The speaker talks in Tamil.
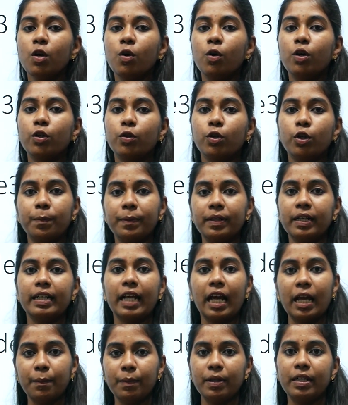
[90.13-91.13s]
ஒரு குறிப்பிட்ட
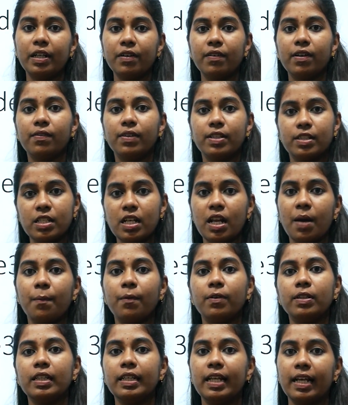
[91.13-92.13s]
டைம் இன்டர்வல் வச்சு நம்ம
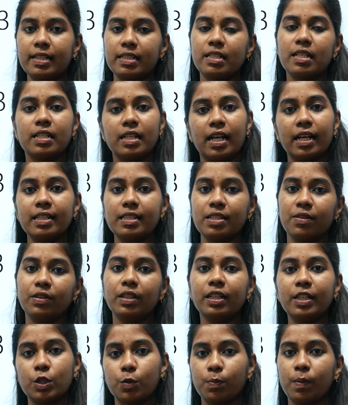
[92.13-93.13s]
வந்து நெக்ஸ்ட் ஸ்லைட்ஸை
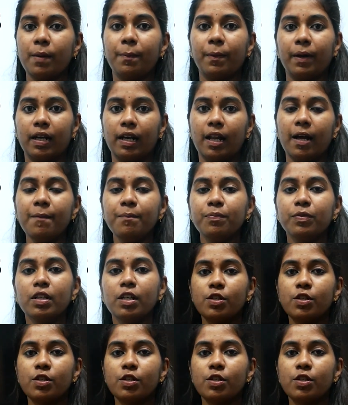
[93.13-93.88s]
வந்து டிஸ்பிளே பண்ணலாம்